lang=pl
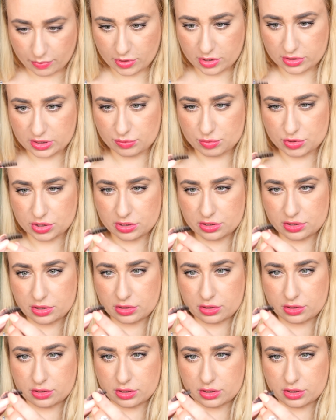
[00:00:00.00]
Możę te przyciąć
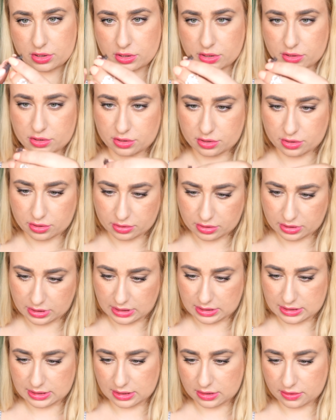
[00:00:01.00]
je troszeczkę od
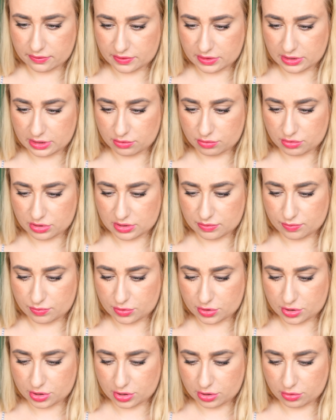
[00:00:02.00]
środka, z tego względu, że z
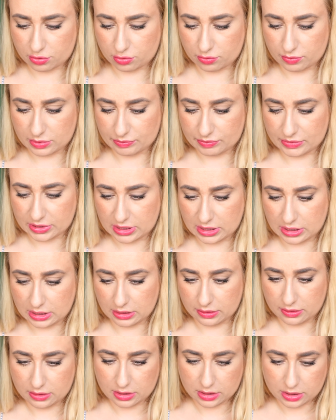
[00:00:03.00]
przodu mam
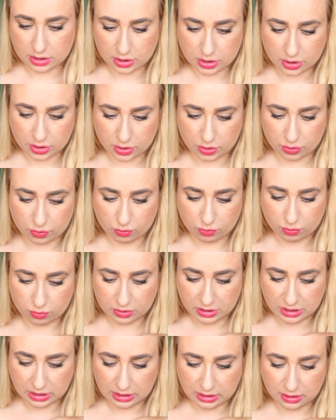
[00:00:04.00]
taki
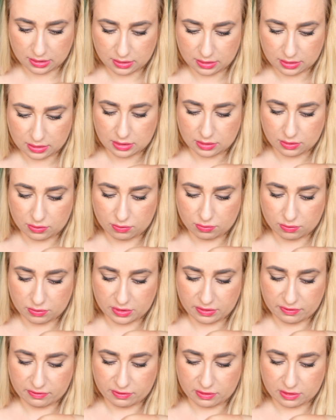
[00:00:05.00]
długi,
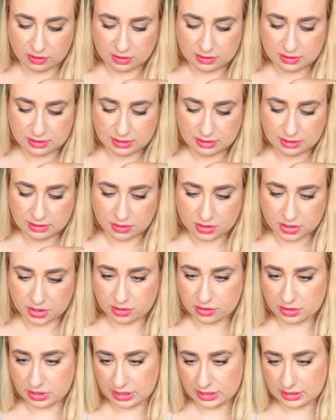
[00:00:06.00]
długi włos,
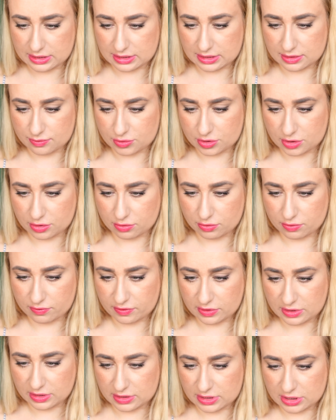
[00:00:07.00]
czego nie chcę z przodu,
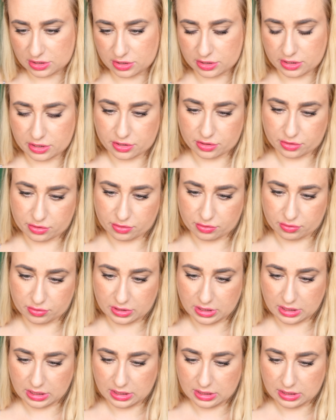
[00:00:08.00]
wolę zaczynać od
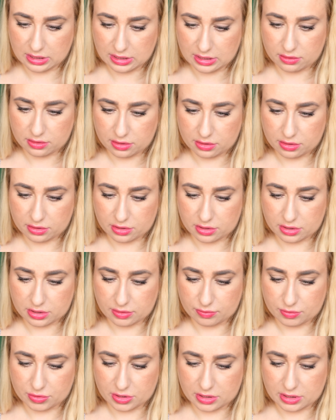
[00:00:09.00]
krótkich. No i
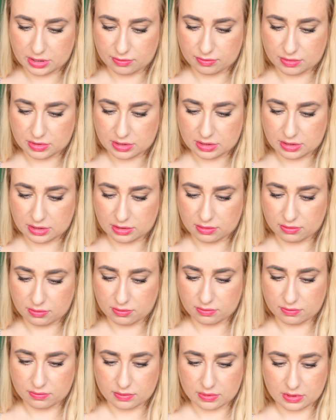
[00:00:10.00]
troszeczkę przycinam z
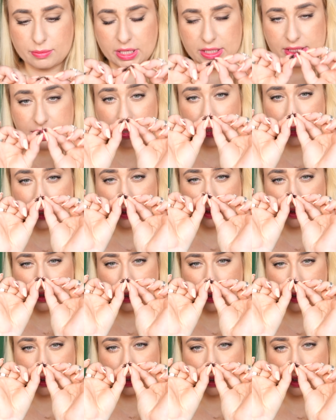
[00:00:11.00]
tyłu. Pasek jest
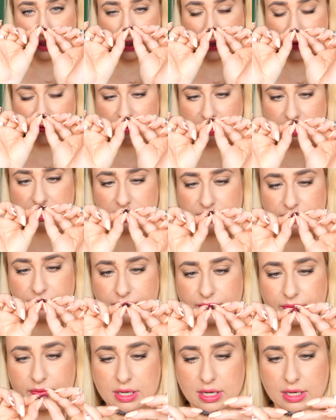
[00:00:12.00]
dosyć sztywny,
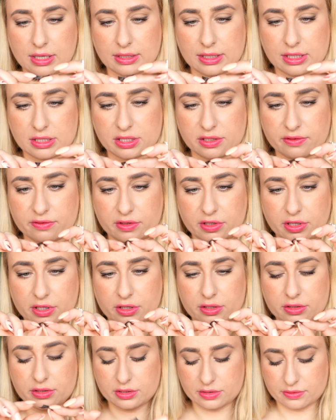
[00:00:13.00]
ale da się
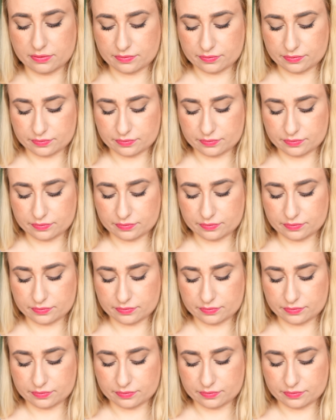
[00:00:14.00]
wygiąć.